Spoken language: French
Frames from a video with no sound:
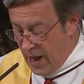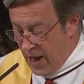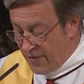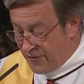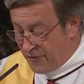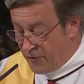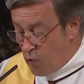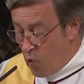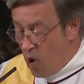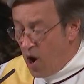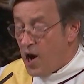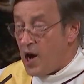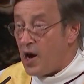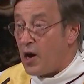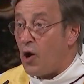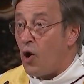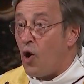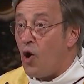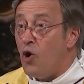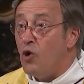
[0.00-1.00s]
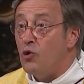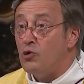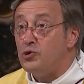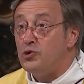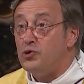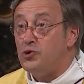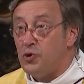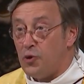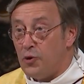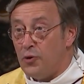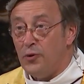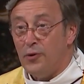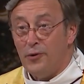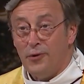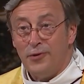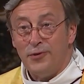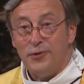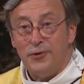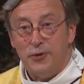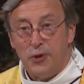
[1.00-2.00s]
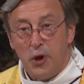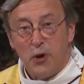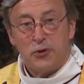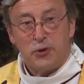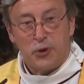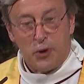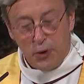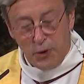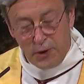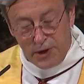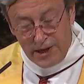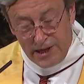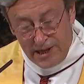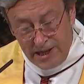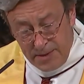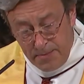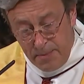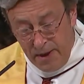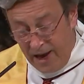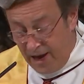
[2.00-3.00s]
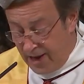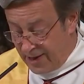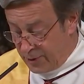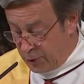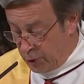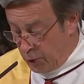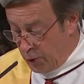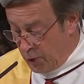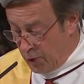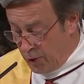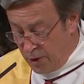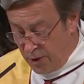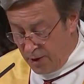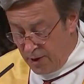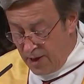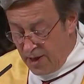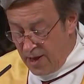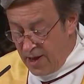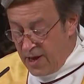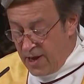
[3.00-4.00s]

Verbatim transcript: à voir en Dieu notre libérateur